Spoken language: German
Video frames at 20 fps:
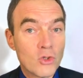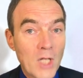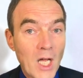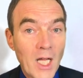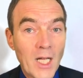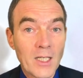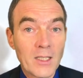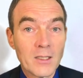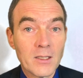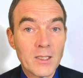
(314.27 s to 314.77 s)

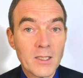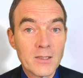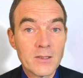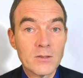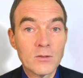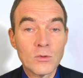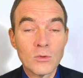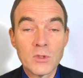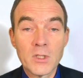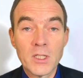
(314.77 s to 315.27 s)
Das ist
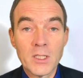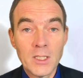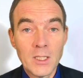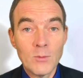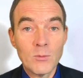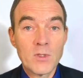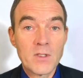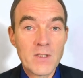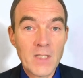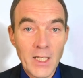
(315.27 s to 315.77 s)
wirklich
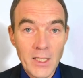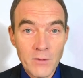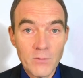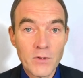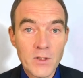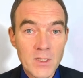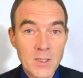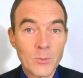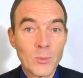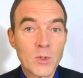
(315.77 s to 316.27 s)
stark. Also
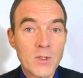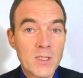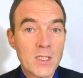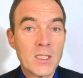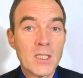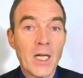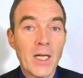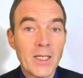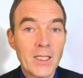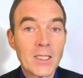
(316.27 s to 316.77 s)
ein
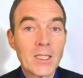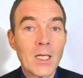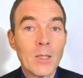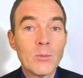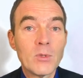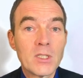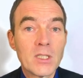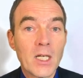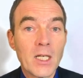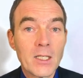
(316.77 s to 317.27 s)
Unternehmen, das
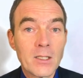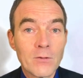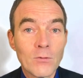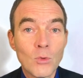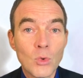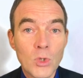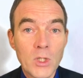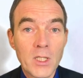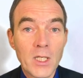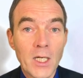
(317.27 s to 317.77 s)
41
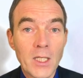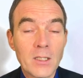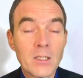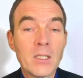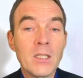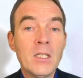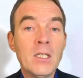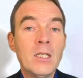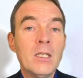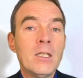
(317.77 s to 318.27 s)
Prozent
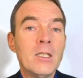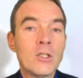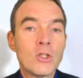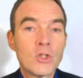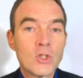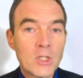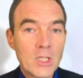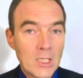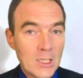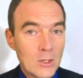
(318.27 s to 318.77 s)

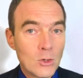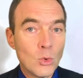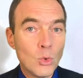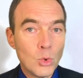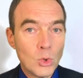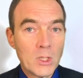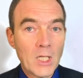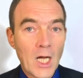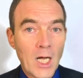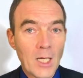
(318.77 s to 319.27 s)
Eigenkapitalquote hat,
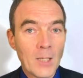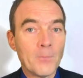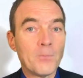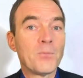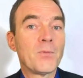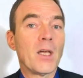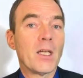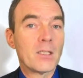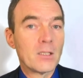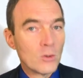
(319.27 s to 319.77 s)

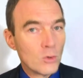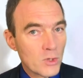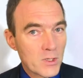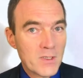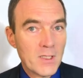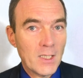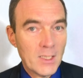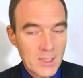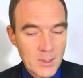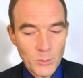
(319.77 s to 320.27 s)
steht
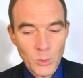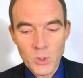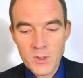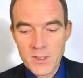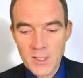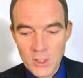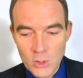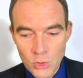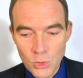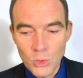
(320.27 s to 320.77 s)
gut da.
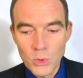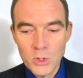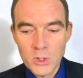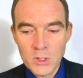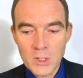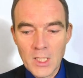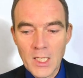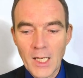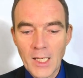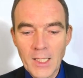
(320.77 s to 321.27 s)
Hat natürlich
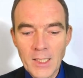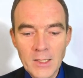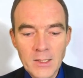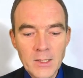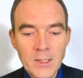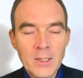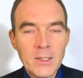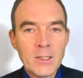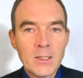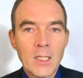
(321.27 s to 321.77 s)
60
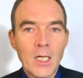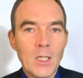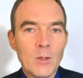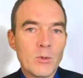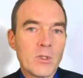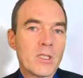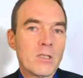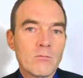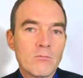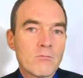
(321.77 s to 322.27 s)
Prozent Schulden,
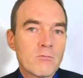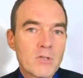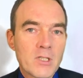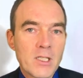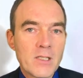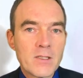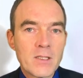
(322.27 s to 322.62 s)
klar,